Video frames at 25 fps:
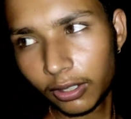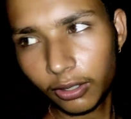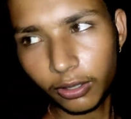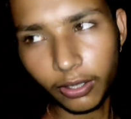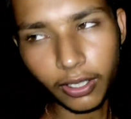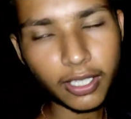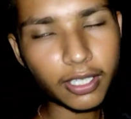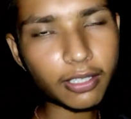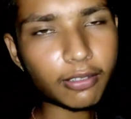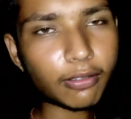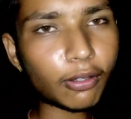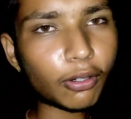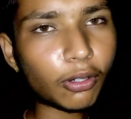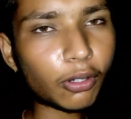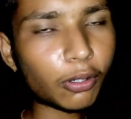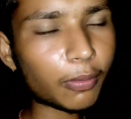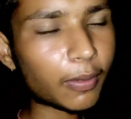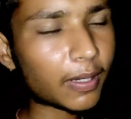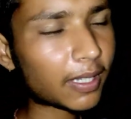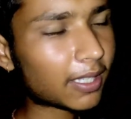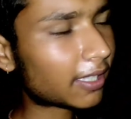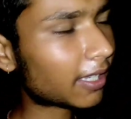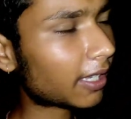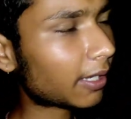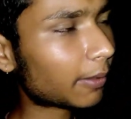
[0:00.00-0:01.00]
तो इस लोगों
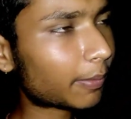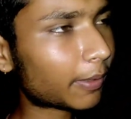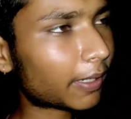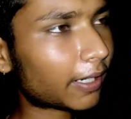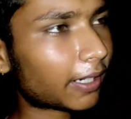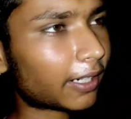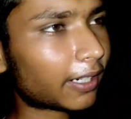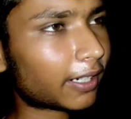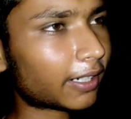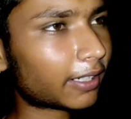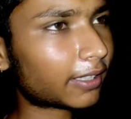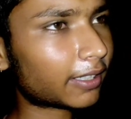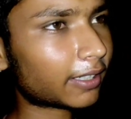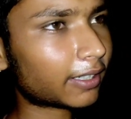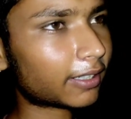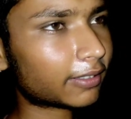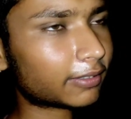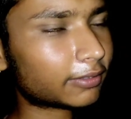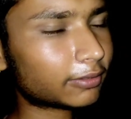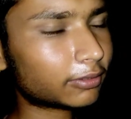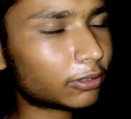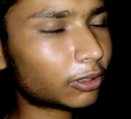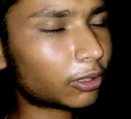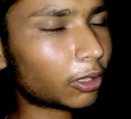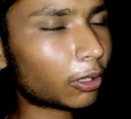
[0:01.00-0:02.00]
बस यहीं पर करते हैं
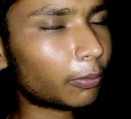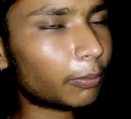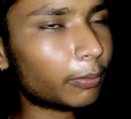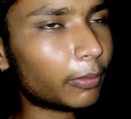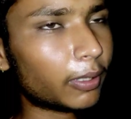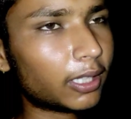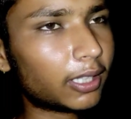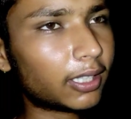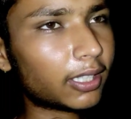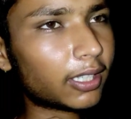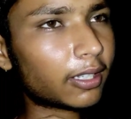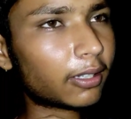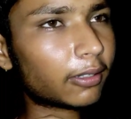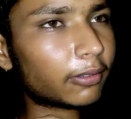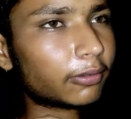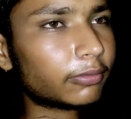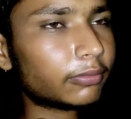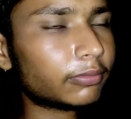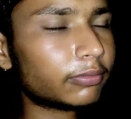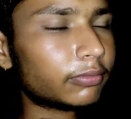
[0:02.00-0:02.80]
तो मिलते हैं